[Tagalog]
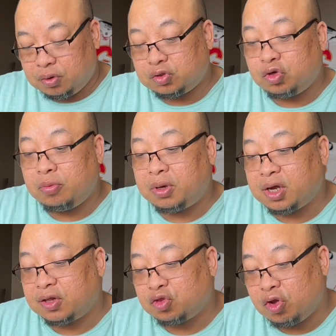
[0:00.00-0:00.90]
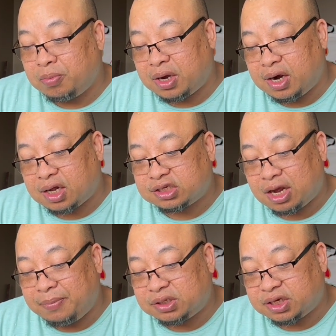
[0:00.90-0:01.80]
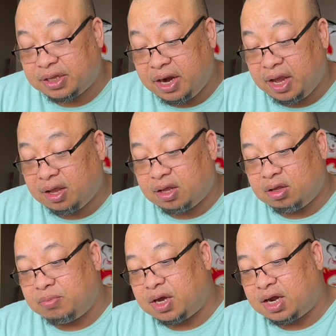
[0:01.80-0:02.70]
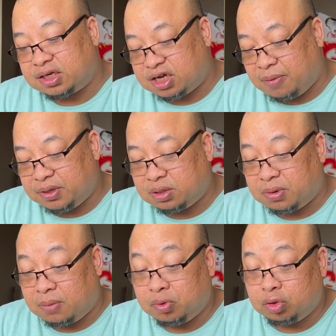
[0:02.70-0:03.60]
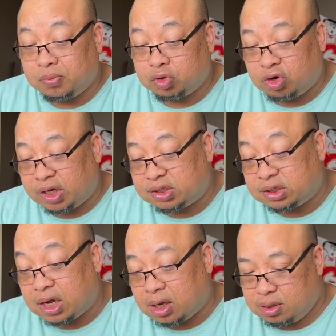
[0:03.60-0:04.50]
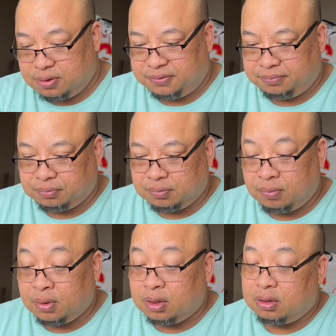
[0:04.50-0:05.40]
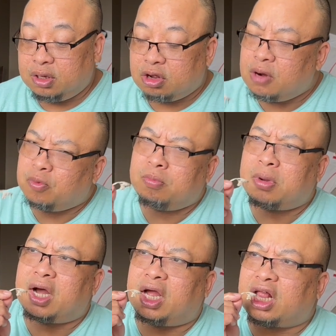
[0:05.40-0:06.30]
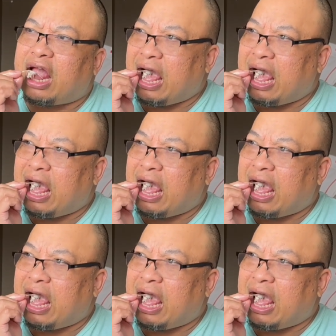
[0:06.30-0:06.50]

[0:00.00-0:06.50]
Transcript: Gusto ko yung mga ganito, yung mga nakasabit sa tinik, mga nakasabit sa mga buto-buto ng isda. Hindi ko alam kung bakit.